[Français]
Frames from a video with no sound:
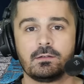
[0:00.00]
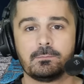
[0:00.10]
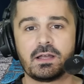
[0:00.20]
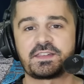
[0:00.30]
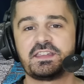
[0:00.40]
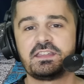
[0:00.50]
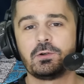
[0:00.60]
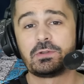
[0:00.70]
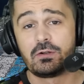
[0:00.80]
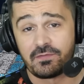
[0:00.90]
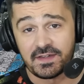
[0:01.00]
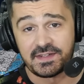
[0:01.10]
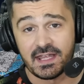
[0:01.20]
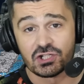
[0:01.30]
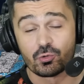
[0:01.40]
Marseillais, on est le
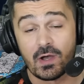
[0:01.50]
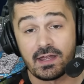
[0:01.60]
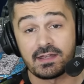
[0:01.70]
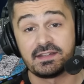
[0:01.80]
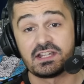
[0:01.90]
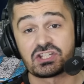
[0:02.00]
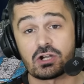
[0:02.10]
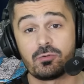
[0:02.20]
21 juin et déjà le